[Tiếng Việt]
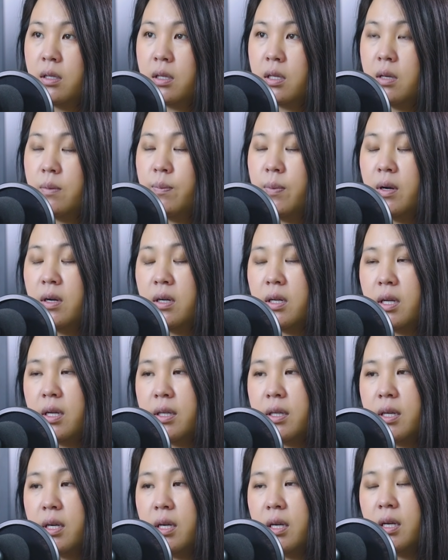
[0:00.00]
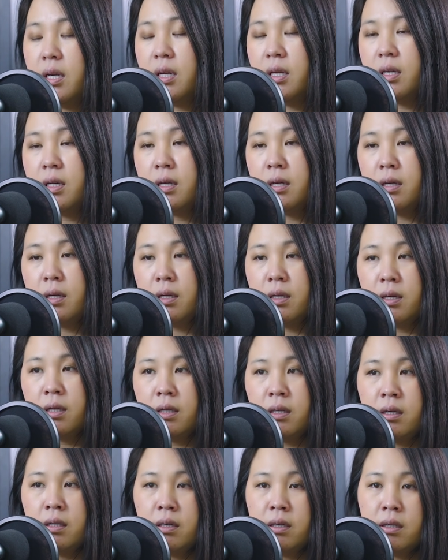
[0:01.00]
chỉ bao nhiêu chỉ
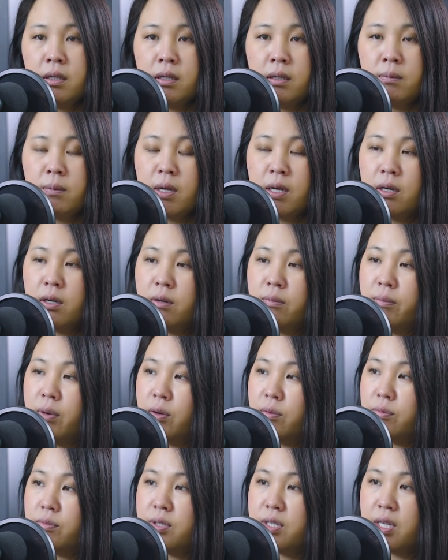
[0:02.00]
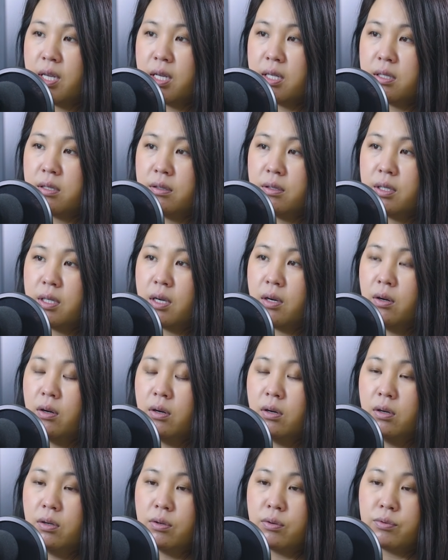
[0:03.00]
mi hương lòng chia suy chỉ
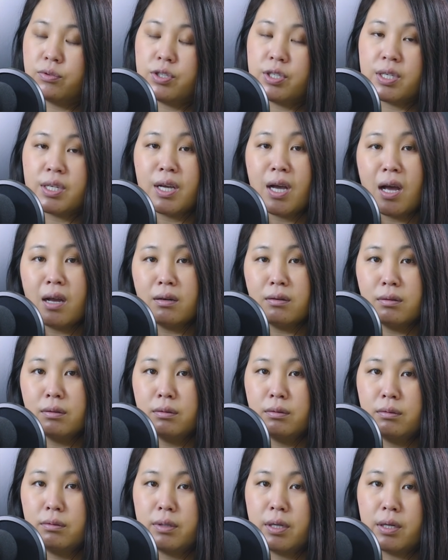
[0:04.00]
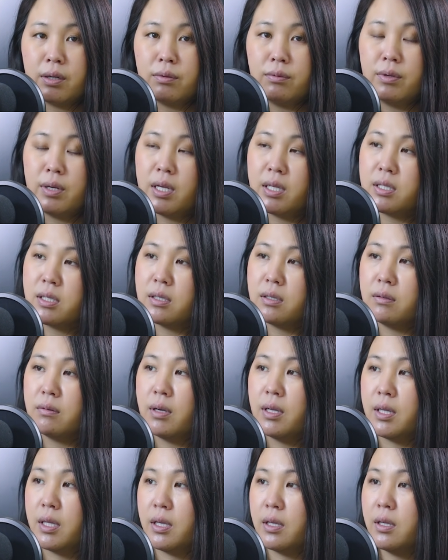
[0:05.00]
ô cũng chỉ cả đó chỉ cũng nhiệt trợ
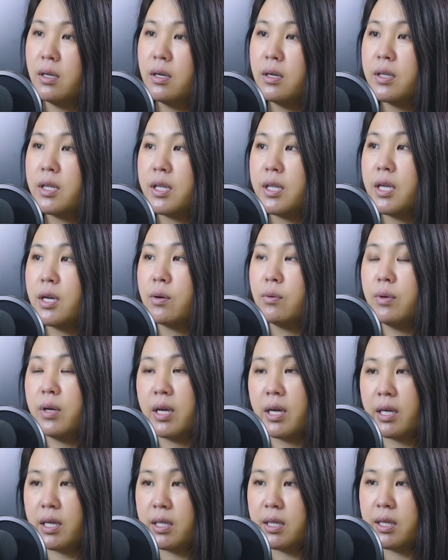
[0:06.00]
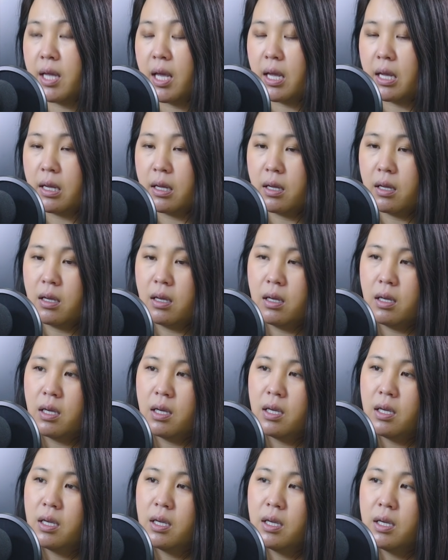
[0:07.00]
hay tiền cho nó chỉ chỉ cũng nhiệt kinh tế
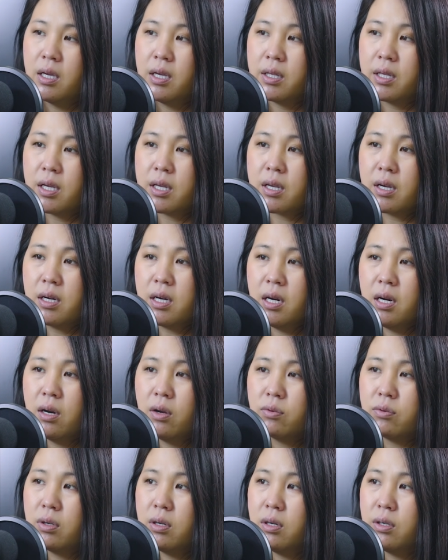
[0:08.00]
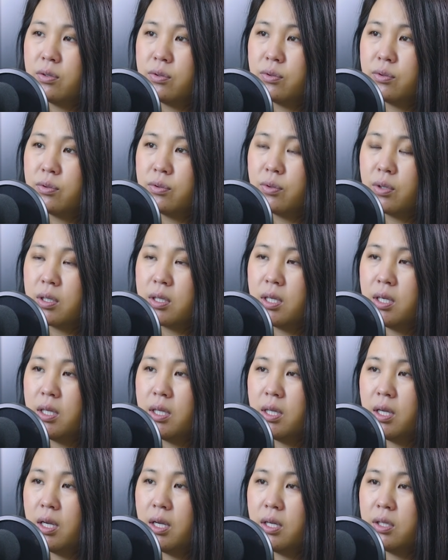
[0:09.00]
chị cho nên lòng đó là trụ trụ thế
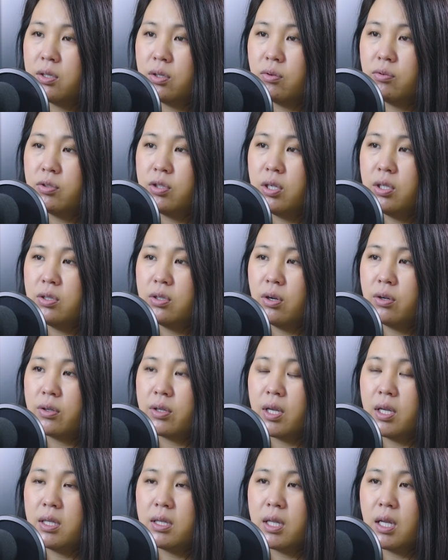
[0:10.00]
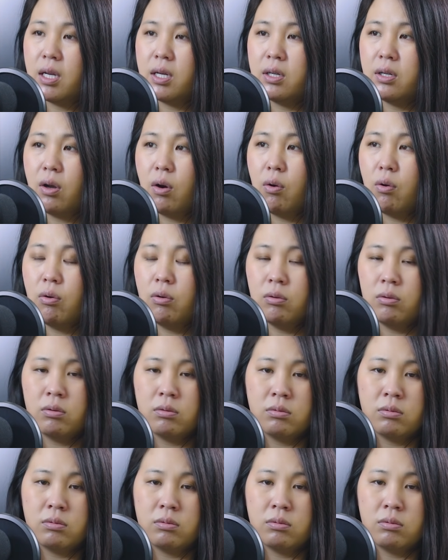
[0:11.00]
chị trâu xuyên cho chị tị đâu